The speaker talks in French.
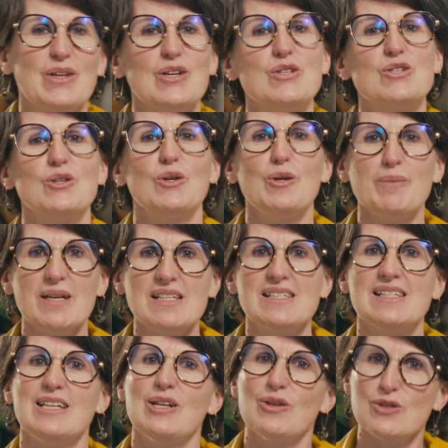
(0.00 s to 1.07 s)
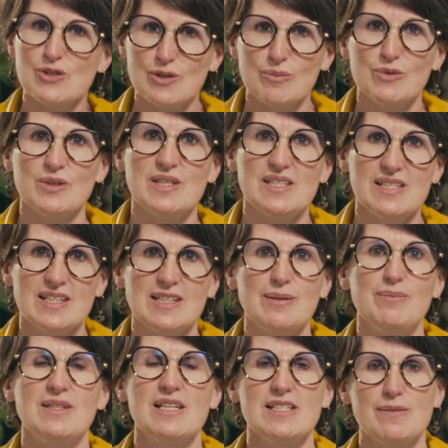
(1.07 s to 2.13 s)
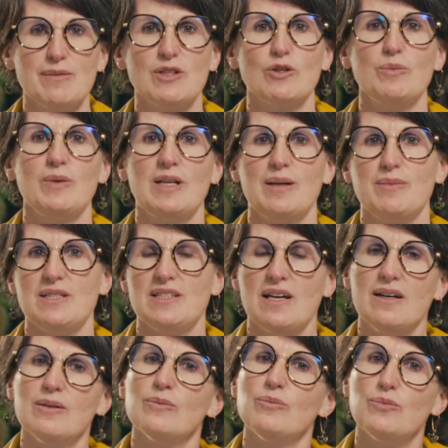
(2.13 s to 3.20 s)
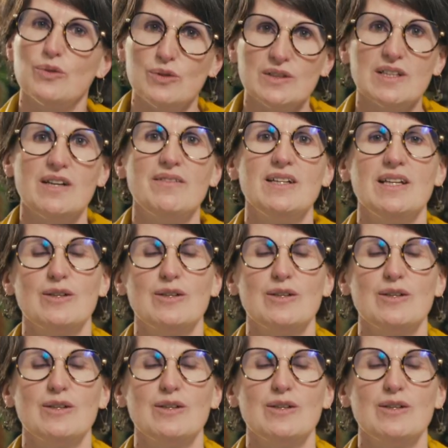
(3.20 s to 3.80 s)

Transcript: Je remercie l'ensemble des équipes d'Est Métropole Habitat pour le travail